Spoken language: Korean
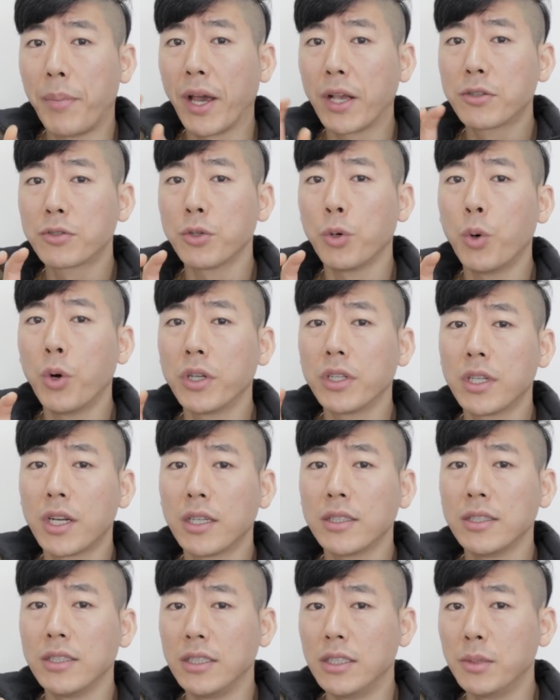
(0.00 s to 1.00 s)

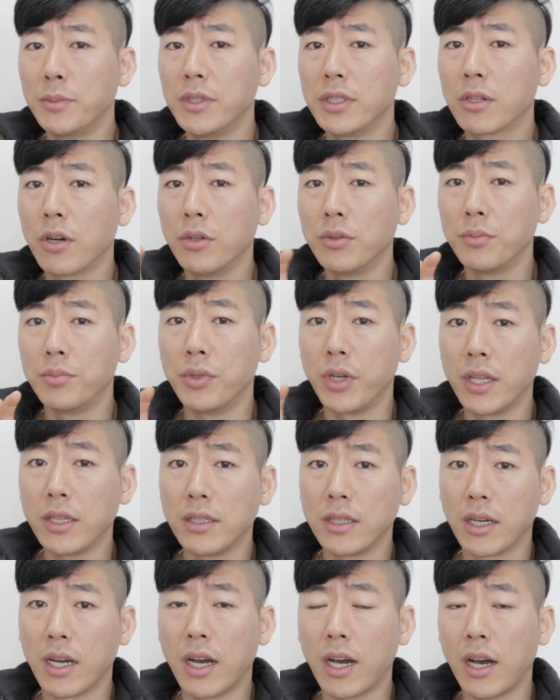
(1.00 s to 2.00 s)
백종원이라는 이름을 건
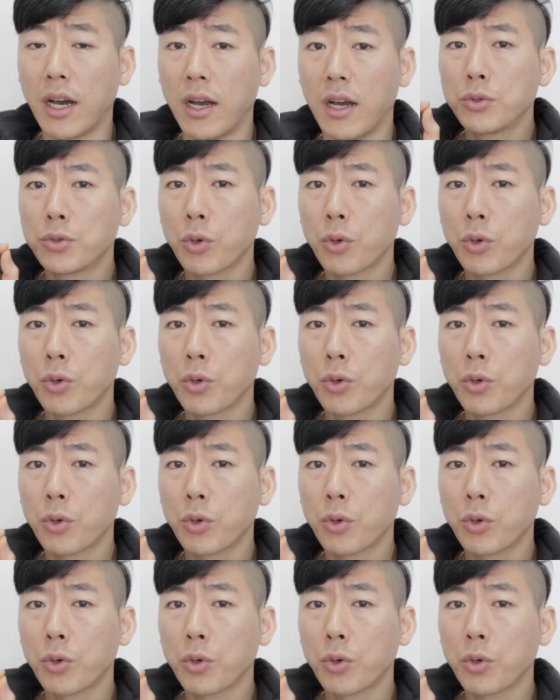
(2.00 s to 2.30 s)
브랜드가